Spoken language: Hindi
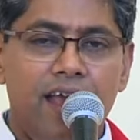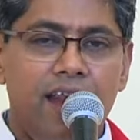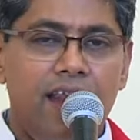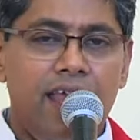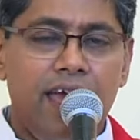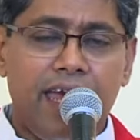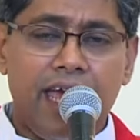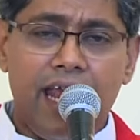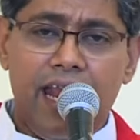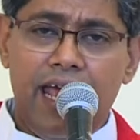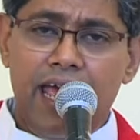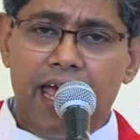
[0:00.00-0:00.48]

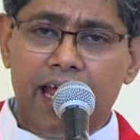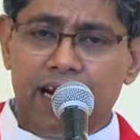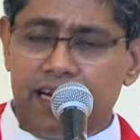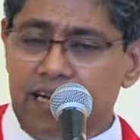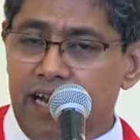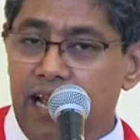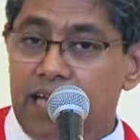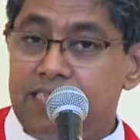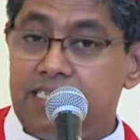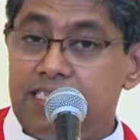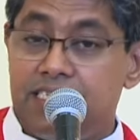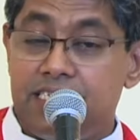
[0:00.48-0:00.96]
लेकिन एक
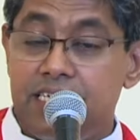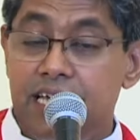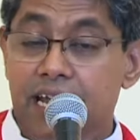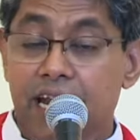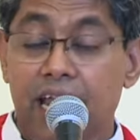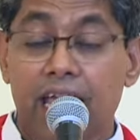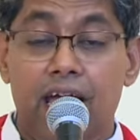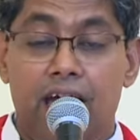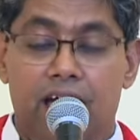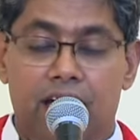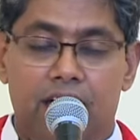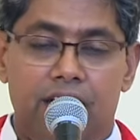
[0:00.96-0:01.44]

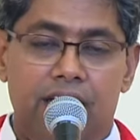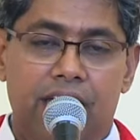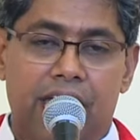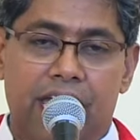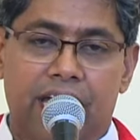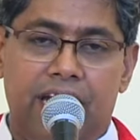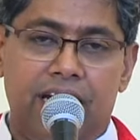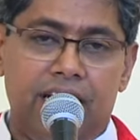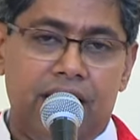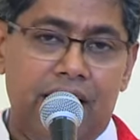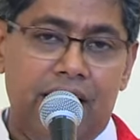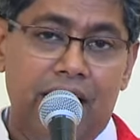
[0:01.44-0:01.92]
नजरिया
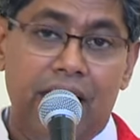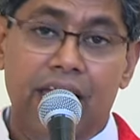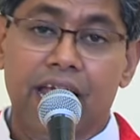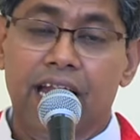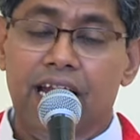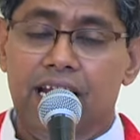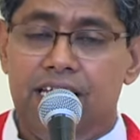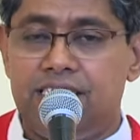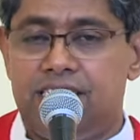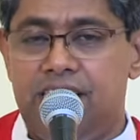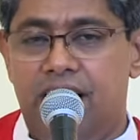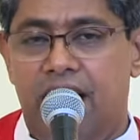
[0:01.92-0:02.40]
एक नई
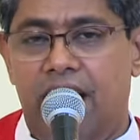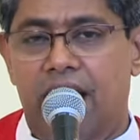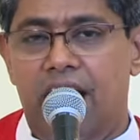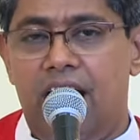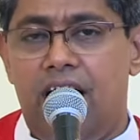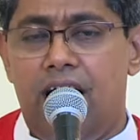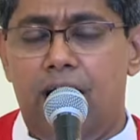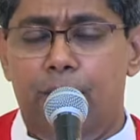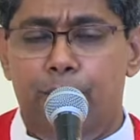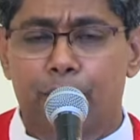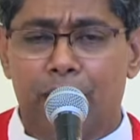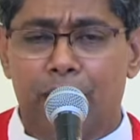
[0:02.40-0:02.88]

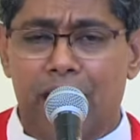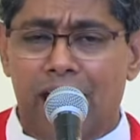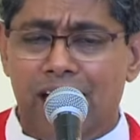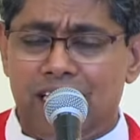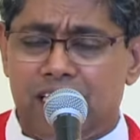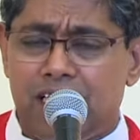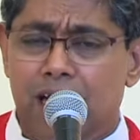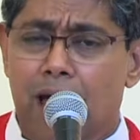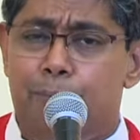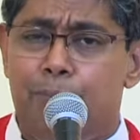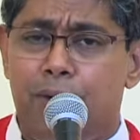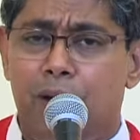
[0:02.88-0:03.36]
नजरिया
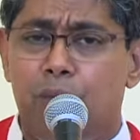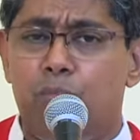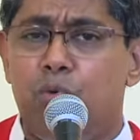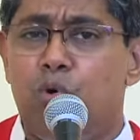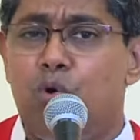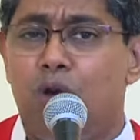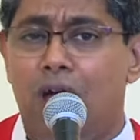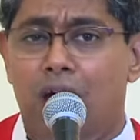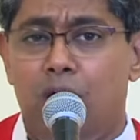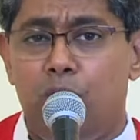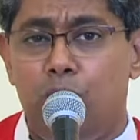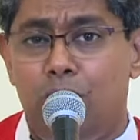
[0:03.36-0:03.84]
हमेशा
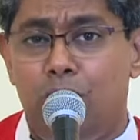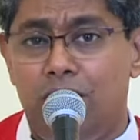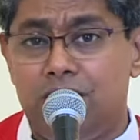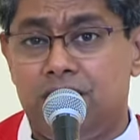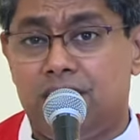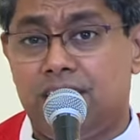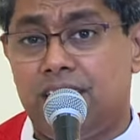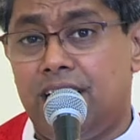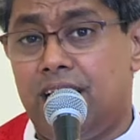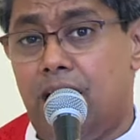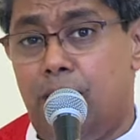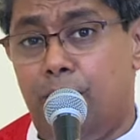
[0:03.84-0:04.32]
प्रभु का
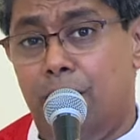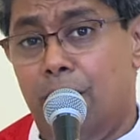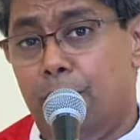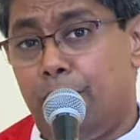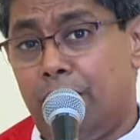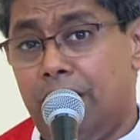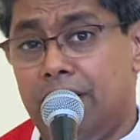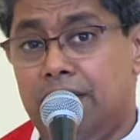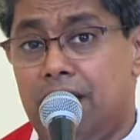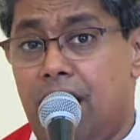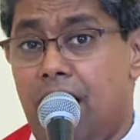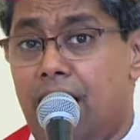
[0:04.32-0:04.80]
वचन हमें
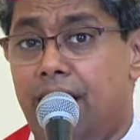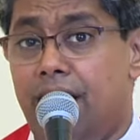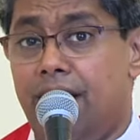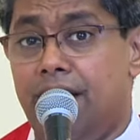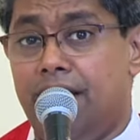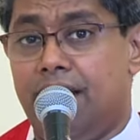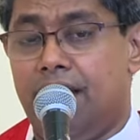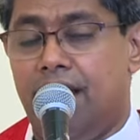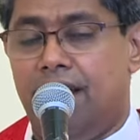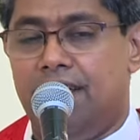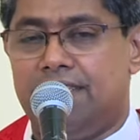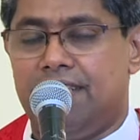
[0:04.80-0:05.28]

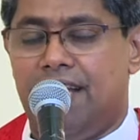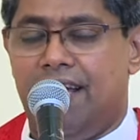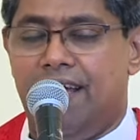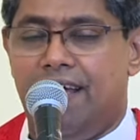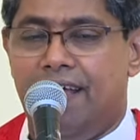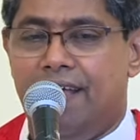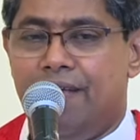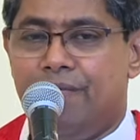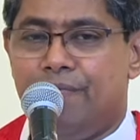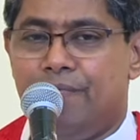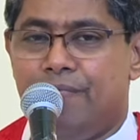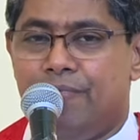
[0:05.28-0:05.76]
प्रदान करता
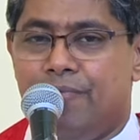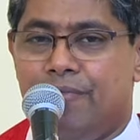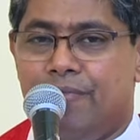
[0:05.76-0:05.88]
है